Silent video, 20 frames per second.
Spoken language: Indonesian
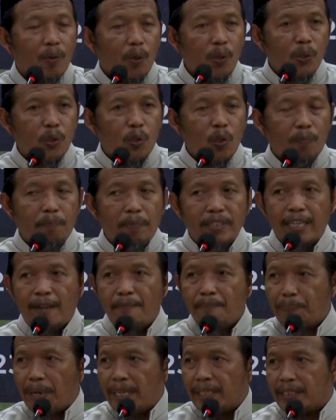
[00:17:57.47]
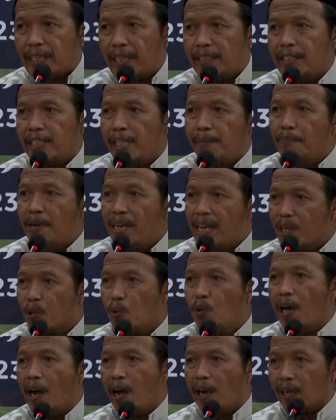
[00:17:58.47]
untuk menyampaikan
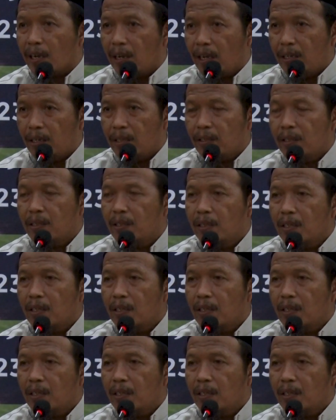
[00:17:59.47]
iblagul haq.